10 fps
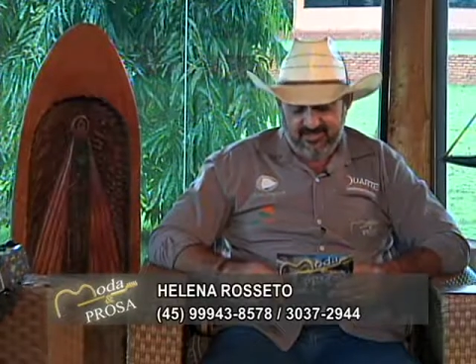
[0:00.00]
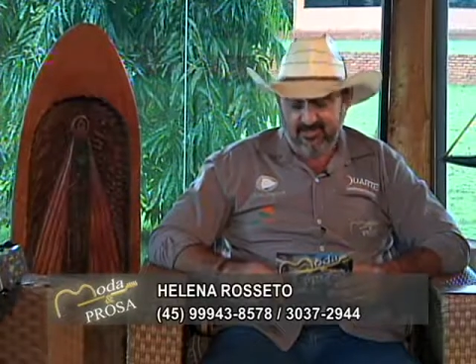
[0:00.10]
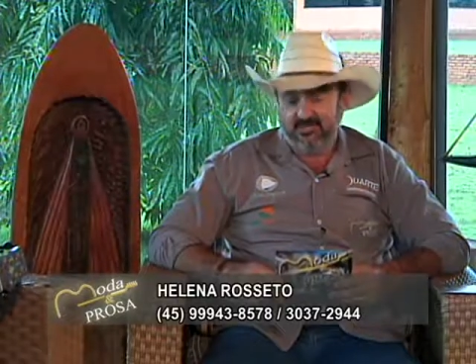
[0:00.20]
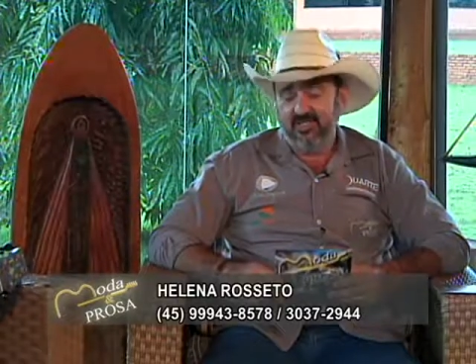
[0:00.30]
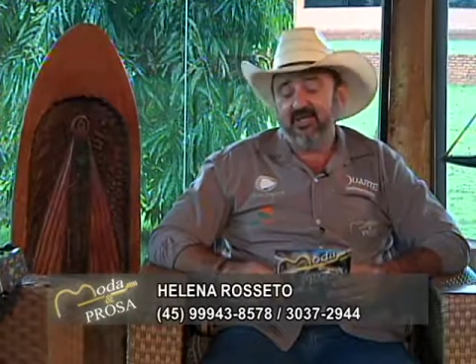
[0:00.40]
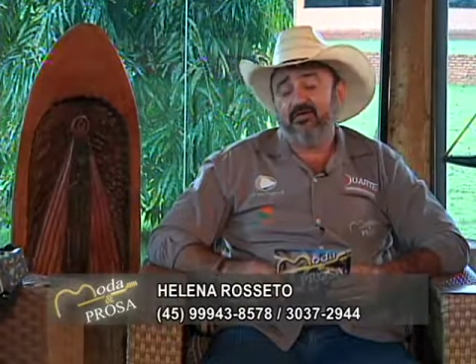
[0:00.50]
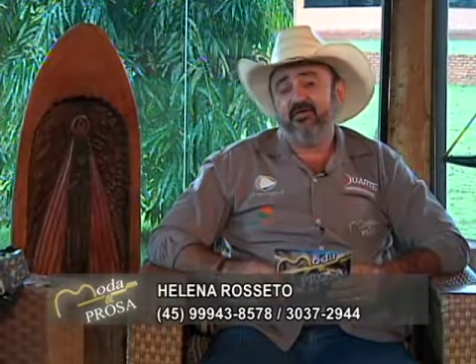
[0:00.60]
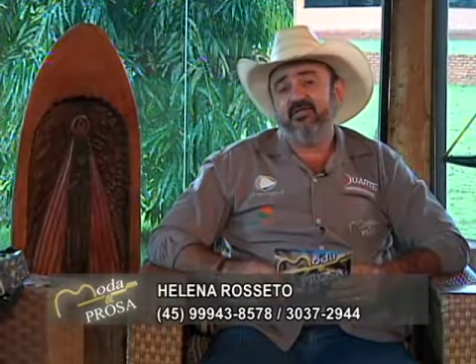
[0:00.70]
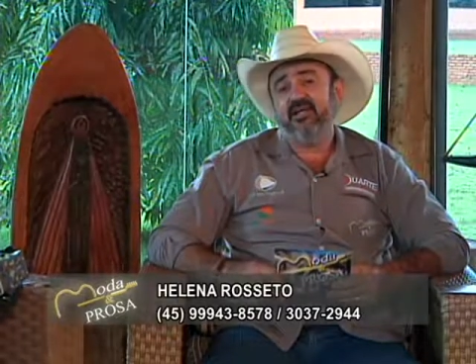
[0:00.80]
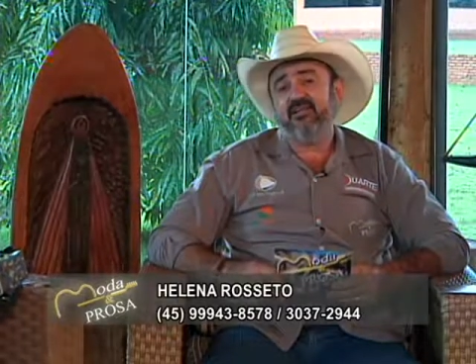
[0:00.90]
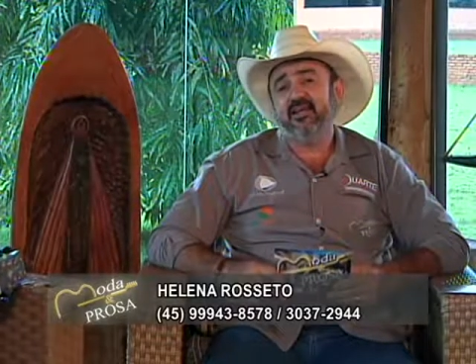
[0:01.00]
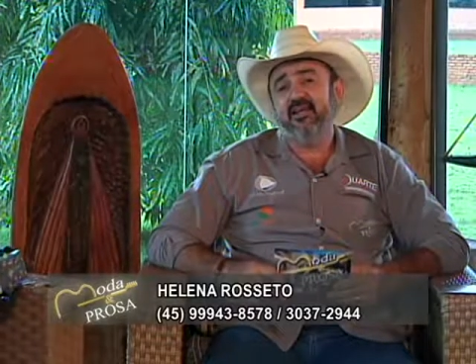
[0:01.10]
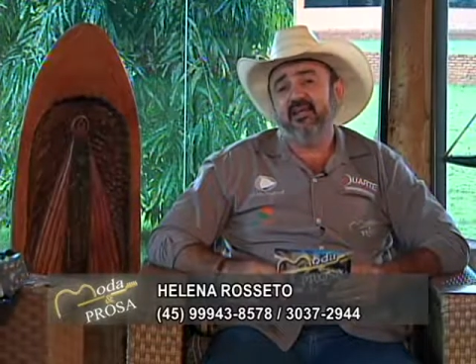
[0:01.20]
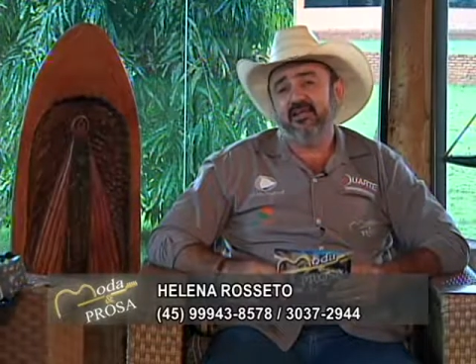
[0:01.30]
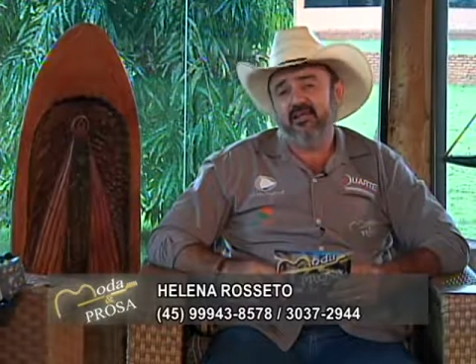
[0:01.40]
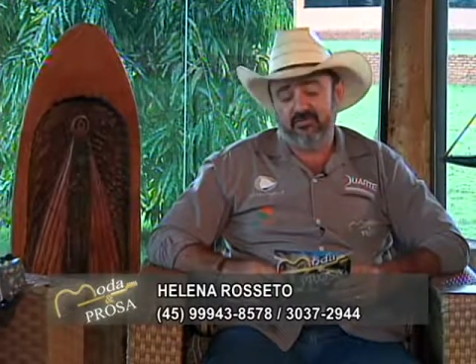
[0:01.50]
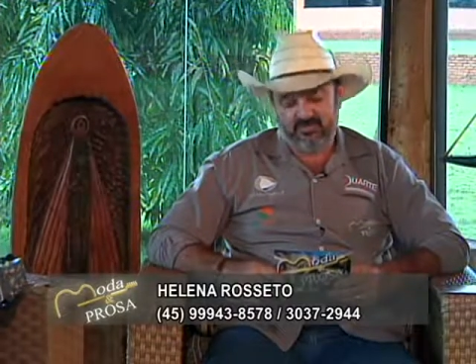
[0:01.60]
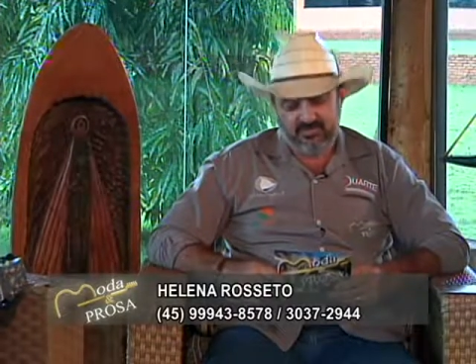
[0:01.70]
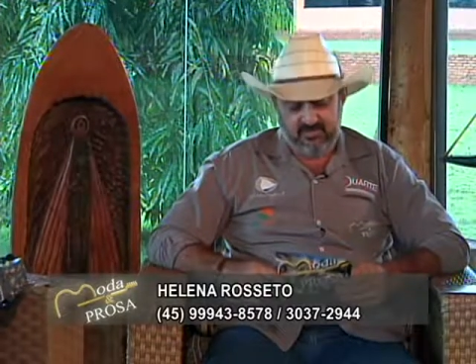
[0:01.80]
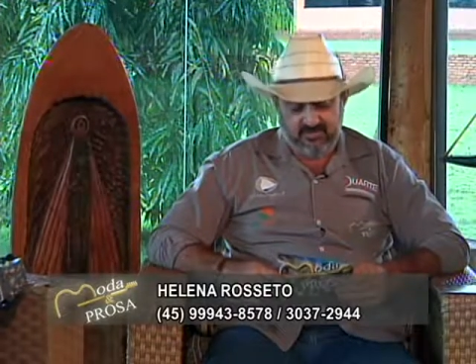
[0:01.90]
você contratar Helena
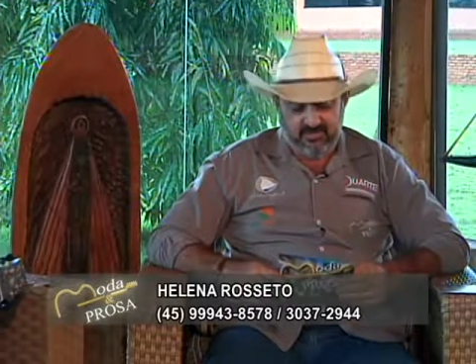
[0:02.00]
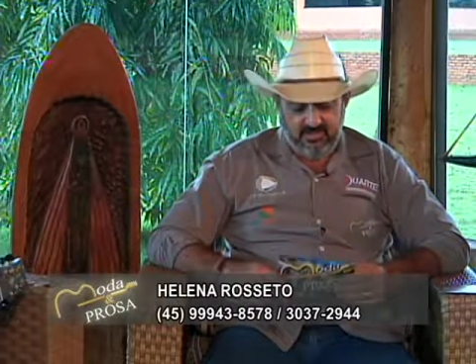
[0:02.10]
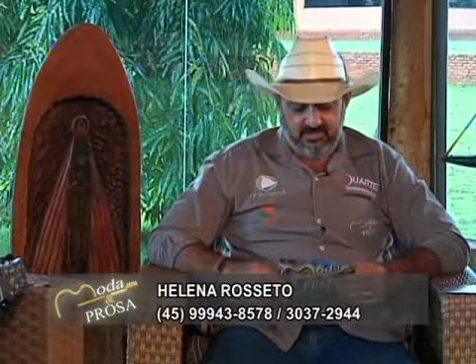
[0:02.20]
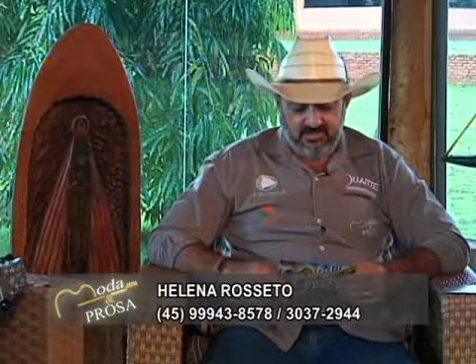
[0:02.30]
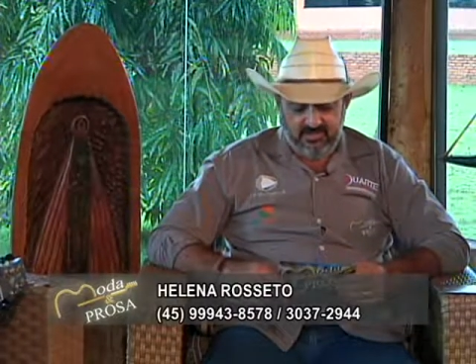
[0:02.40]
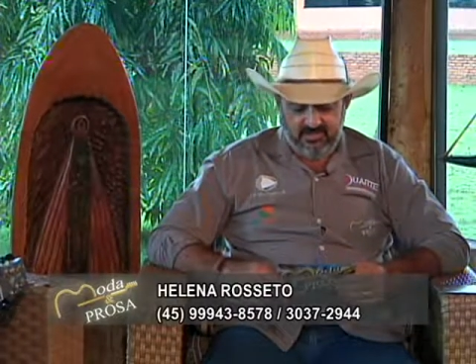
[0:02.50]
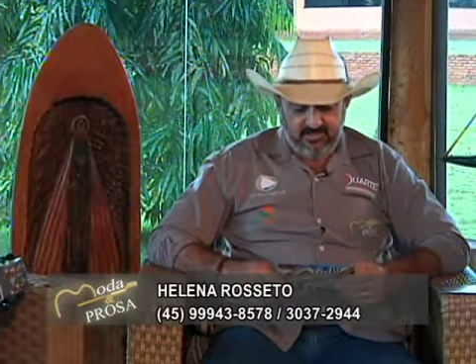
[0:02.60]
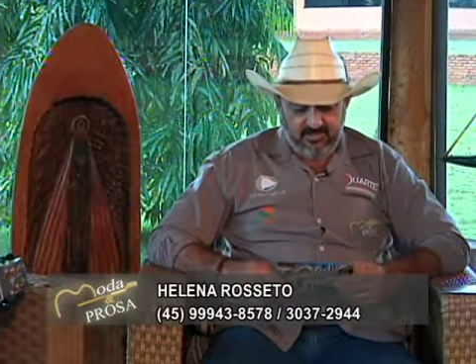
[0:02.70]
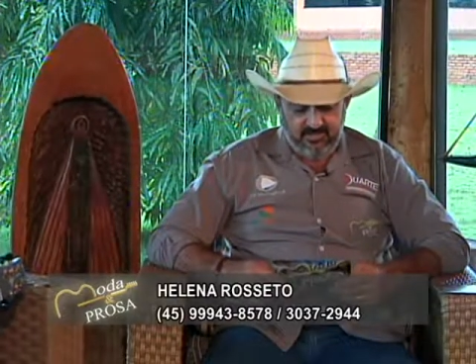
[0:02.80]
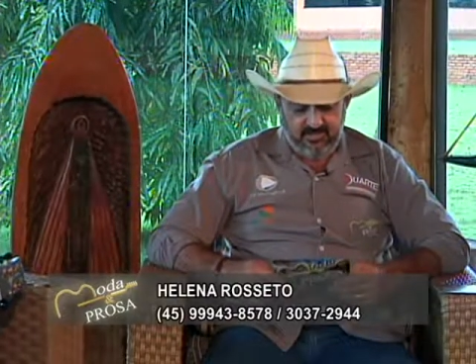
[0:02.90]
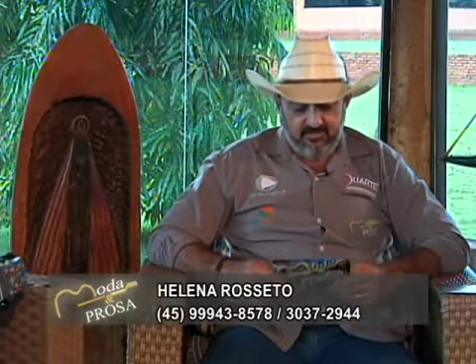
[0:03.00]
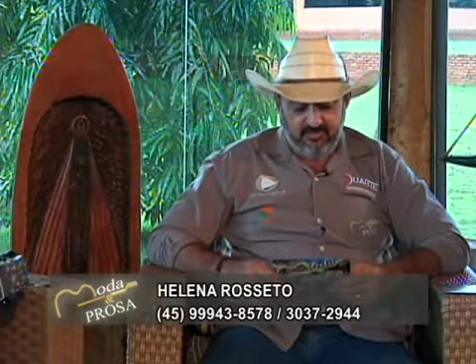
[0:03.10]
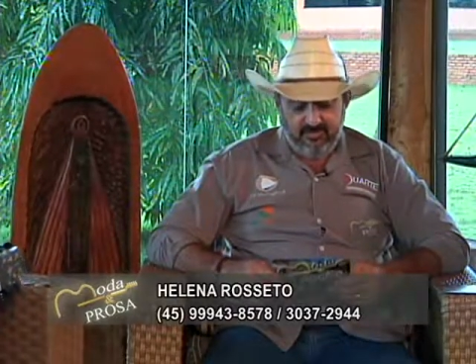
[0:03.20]
Rosseto. Helena, Oi. eu vou